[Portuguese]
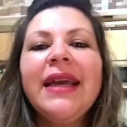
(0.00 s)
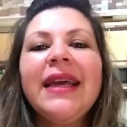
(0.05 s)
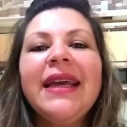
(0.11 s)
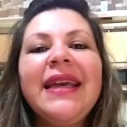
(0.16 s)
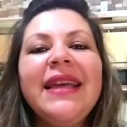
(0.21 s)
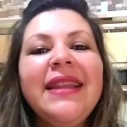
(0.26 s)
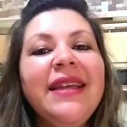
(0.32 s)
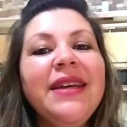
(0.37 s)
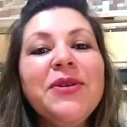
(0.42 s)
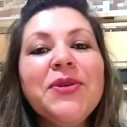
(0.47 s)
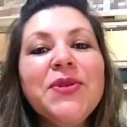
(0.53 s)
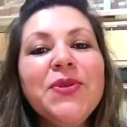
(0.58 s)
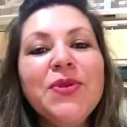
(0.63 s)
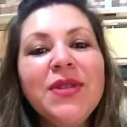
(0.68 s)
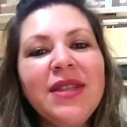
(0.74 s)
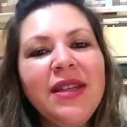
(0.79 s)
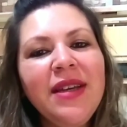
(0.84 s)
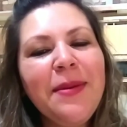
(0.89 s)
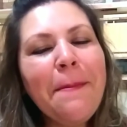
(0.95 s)
Que Deus nos
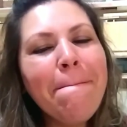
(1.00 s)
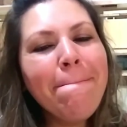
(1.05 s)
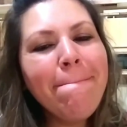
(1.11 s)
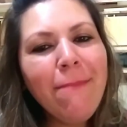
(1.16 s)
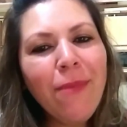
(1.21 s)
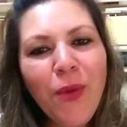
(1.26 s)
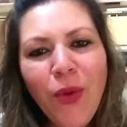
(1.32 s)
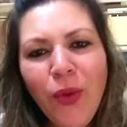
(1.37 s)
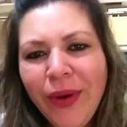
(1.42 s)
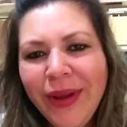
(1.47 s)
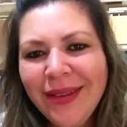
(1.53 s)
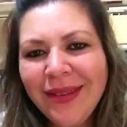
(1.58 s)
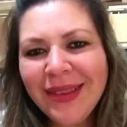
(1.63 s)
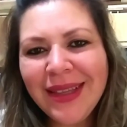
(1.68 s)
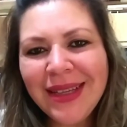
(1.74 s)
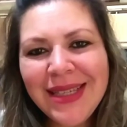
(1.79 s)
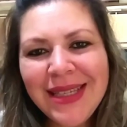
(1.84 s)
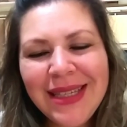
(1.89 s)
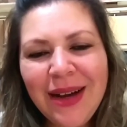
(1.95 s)
dê
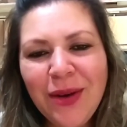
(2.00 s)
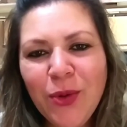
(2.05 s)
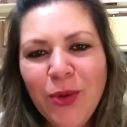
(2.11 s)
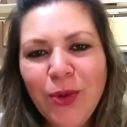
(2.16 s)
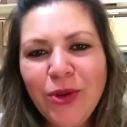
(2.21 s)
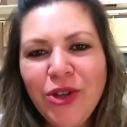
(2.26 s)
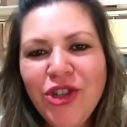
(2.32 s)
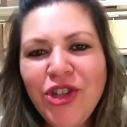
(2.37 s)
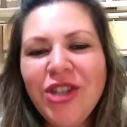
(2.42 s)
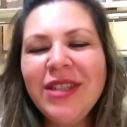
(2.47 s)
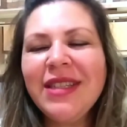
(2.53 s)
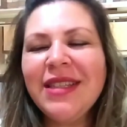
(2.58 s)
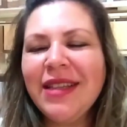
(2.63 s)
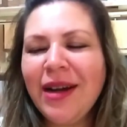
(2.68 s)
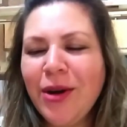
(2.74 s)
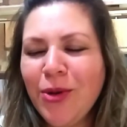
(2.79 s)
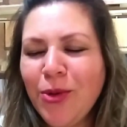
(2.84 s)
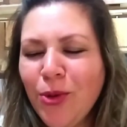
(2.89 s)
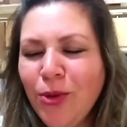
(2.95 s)
muita saúde,
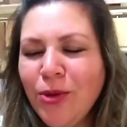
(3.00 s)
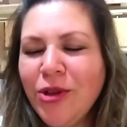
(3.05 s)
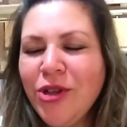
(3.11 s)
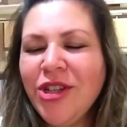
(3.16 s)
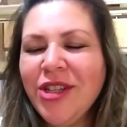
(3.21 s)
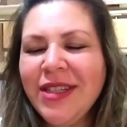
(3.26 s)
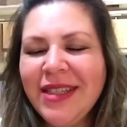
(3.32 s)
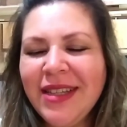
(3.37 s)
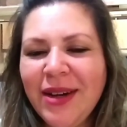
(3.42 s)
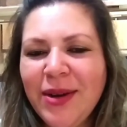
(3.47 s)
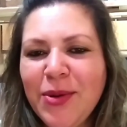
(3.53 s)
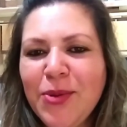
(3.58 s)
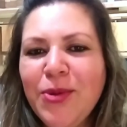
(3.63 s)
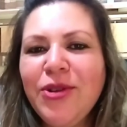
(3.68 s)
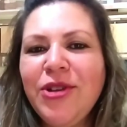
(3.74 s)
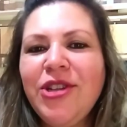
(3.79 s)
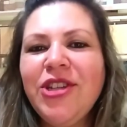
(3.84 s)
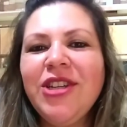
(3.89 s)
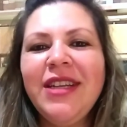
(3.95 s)
saúde,
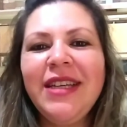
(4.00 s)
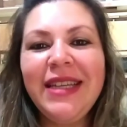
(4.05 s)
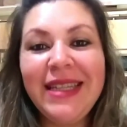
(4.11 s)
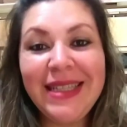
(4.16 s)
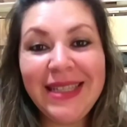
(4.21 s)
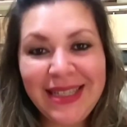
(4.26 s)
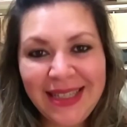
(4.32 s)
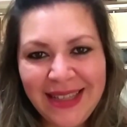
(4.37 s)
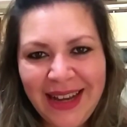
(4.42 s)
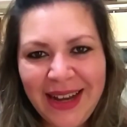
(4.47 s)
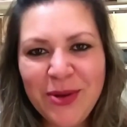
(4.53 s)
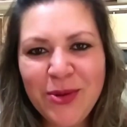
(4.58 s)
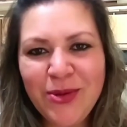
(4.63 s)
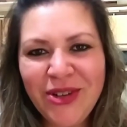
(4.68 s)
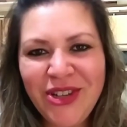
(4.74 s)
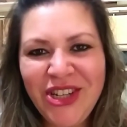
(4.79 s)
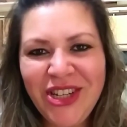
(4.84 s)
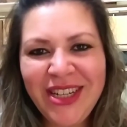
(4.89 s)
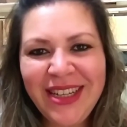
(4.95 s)
saúde e
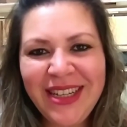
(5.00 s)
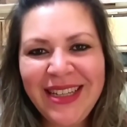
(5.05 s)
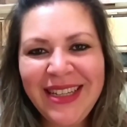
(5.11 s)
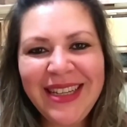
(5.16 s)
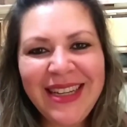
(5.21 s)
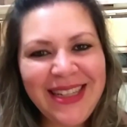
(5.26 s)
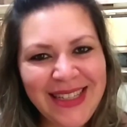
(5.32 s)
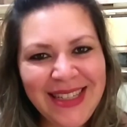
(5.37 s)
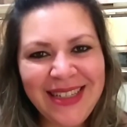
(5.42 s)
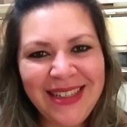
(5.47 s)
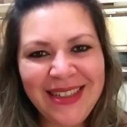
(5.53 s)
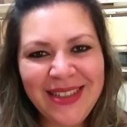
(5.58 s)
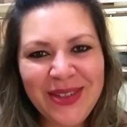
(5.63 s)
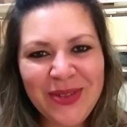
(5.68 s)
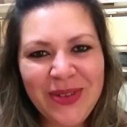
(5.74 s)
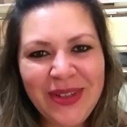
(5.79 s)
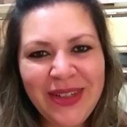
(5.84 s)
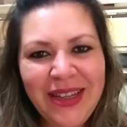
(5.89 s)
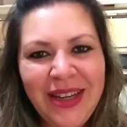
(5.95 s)
saúde nesse
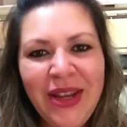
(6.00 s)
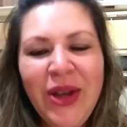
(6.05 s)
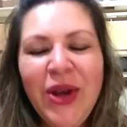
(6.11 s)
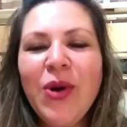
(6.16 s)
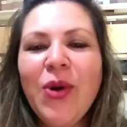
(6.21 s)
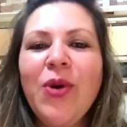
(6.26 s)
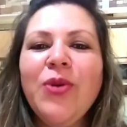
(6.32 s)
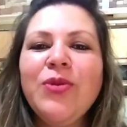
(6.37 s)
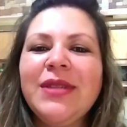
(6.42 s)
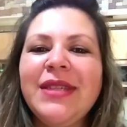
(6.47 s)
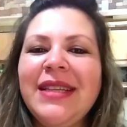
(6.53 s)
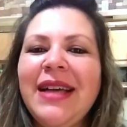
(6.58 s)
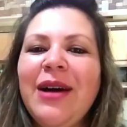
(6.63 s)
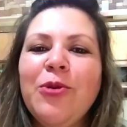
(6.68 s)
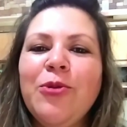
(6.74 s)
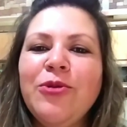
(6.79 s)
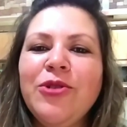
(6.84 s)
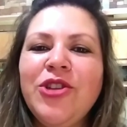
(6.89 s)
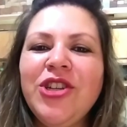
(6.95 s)
ano. Com
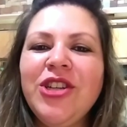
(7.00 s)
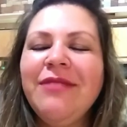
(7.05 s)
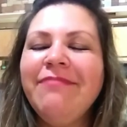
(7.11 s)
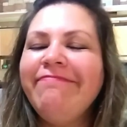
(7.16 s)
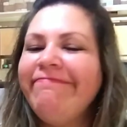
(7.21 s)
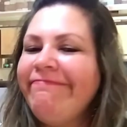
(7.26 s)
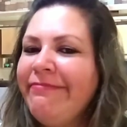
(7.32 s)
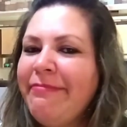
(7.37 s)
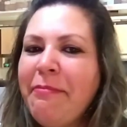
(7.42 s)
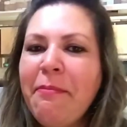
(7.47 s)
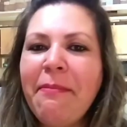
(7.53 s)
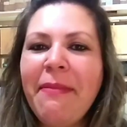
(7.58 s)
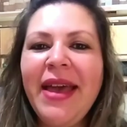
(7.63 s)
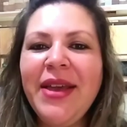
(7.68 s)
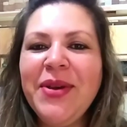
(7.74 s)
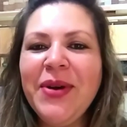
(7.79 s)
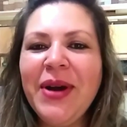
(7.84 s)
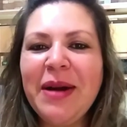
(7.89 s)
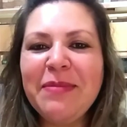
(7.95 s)
saúde,
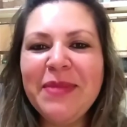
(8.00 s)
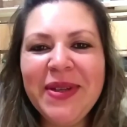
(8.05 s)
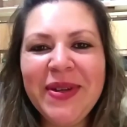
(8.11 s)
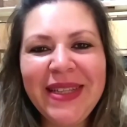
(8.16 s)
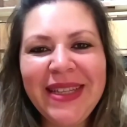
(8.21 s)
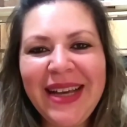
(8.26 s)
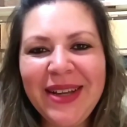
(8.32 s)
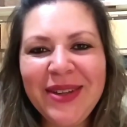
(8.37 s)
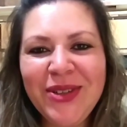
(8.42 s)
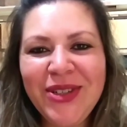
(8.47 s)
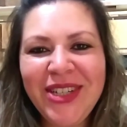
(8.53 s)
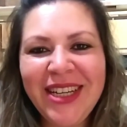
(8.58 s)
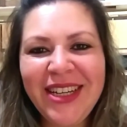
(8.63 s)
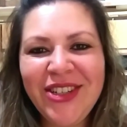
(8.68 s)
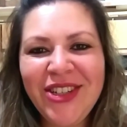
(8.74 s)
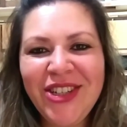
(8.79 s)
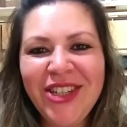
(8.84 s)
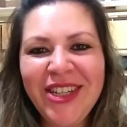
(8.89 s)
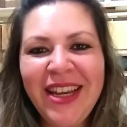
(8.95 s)
meio caminho andado,
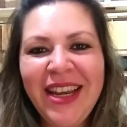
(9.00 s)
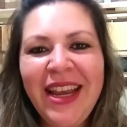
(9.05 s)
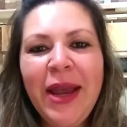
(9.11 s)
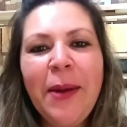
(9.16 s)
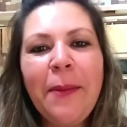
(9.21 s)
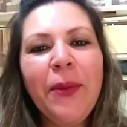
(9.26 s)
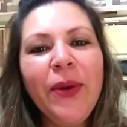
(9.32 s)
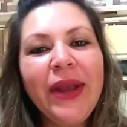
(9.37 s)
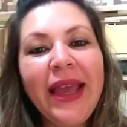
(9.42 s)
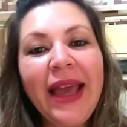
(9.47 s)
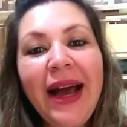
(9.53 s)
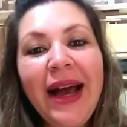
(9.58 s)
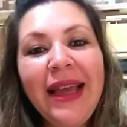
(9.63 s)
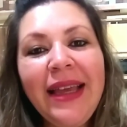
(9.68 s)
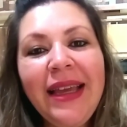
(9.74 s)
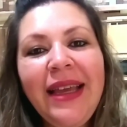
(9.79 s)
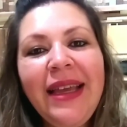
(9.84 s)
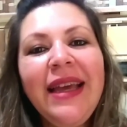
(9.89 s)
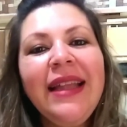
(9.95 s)
gente. Porque
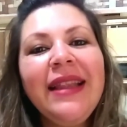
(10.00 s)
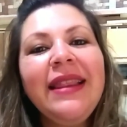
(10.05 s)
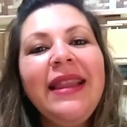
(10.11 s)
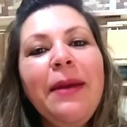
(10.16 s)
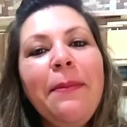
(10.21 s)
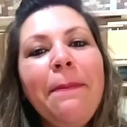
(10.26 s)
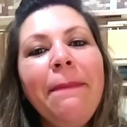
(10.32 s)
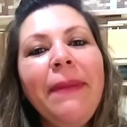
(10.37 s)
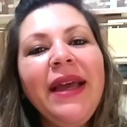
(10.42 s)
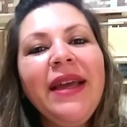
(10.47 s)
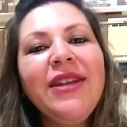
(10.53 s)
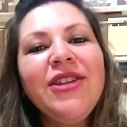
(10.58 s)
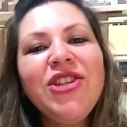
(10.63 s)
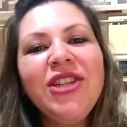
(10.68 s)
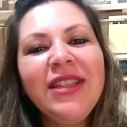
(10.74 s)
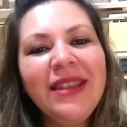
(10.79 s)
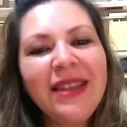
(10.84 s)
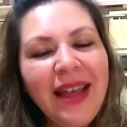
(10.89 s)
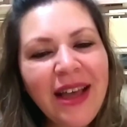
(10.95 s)
aí
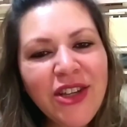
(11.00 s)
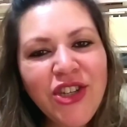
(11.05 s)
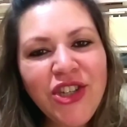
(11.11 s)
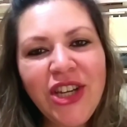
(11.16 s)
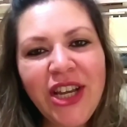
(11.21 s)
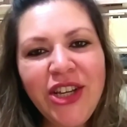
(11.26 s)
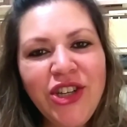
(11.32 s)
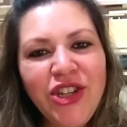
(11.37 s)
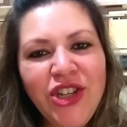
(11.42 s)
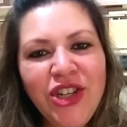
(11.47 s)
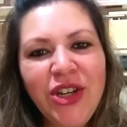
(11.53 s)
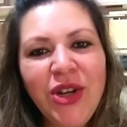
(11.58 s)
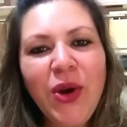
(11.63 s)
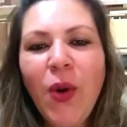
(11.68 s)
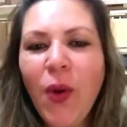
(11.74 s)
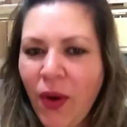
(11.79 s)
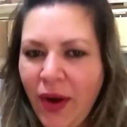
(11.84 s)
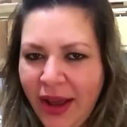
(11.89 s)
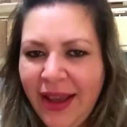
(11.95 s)
depende da gente
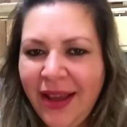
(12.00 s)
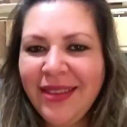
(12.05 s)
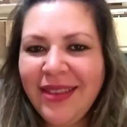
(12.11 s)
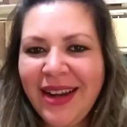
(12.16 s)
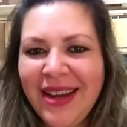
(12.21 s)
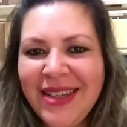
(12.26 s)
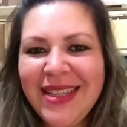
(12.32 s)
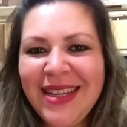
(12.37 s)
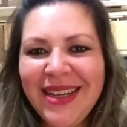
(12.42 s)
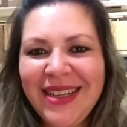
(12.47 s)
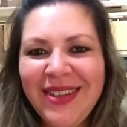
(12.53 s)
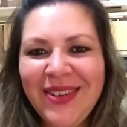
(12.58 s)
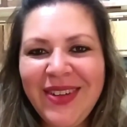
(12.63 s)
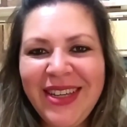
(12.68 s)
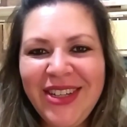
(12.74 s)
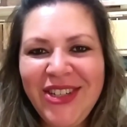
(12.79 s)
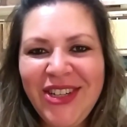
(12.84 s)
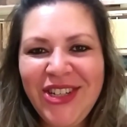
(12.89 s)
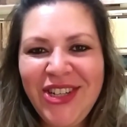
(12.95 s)
correr atrás daquilo
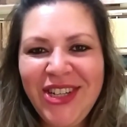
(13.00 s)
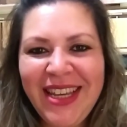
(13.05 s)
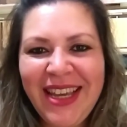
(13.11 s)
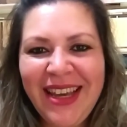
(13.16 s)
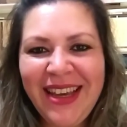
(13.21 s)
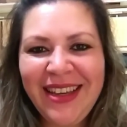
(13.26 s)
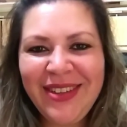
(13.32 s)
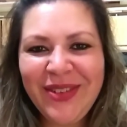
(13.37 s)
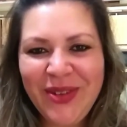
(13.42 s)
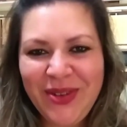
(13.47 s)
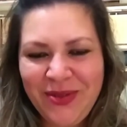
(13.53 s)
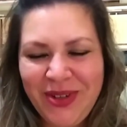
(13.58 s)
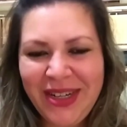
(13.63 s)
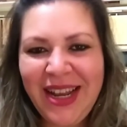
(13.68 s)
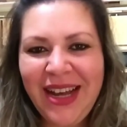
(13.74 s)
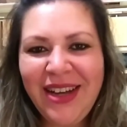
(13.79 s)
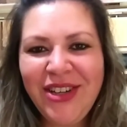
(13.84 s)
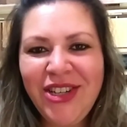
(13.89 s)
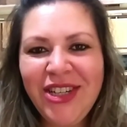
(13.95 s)
que a gente quer, não é
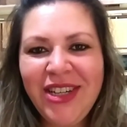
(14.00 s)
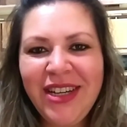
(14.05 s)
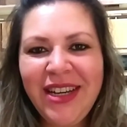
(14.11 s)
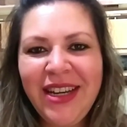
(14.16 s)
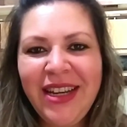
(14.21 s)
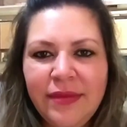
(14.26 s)
verdade?